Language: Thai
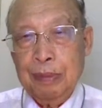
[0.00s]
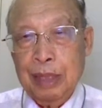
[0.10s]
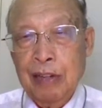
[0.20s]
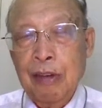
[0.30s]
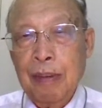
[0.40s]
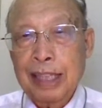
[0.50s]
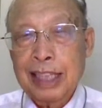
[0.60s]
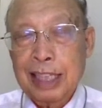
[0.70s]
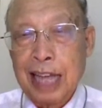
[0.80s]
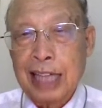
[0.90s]
ถึงว่ามารซา
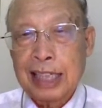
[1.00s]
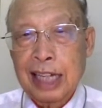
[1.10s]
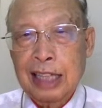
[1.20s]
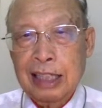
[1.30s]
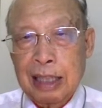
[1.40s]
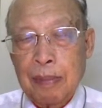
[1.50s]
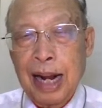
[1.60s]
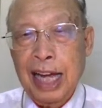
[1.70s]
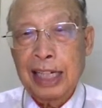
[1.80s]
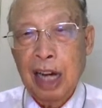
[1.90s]
ตานจะทำลา
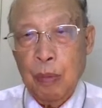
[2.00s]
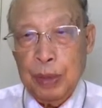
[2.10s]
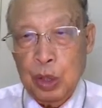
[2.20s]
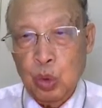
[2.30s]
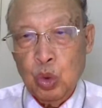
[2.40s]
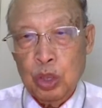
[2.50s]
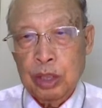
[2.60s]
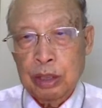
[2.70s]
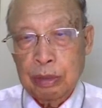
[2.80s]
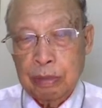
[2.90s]
ยเอาไปจูด
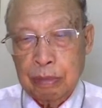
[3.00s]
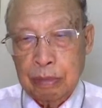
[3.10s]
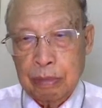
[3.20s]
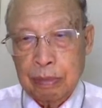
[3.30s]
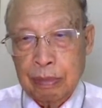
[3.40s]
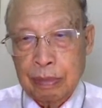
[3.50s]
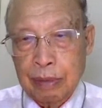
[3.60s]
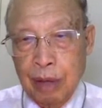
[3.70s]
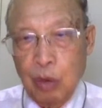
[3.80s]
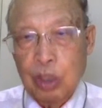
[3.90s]

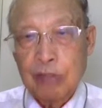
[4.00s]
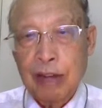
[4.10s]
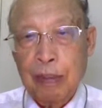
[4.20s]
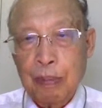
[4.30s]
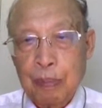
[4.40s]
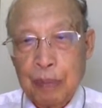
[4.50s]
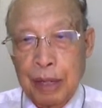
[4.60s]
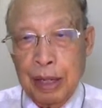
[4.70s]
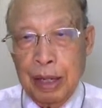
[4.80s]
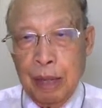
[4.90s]
เขาคิดว่า
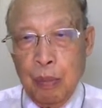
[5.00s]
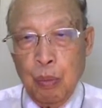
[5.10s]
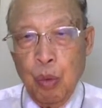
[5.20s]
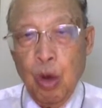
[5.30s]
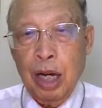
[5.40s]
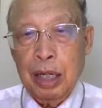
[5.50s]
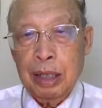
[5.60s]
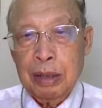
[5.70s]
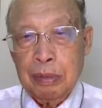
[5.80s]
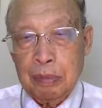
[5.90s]
พวก
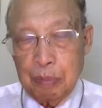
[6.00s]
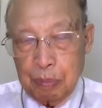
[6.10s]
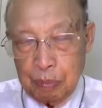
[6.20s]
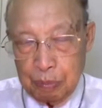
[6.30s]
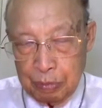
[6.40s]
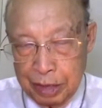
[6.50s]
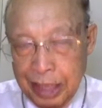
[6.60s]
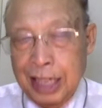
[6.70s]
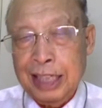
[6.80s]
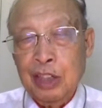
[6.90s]
ที่
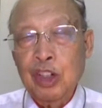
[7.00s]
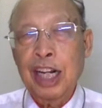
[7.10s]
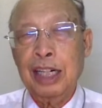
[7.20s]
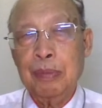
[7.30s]
เหตุนั้น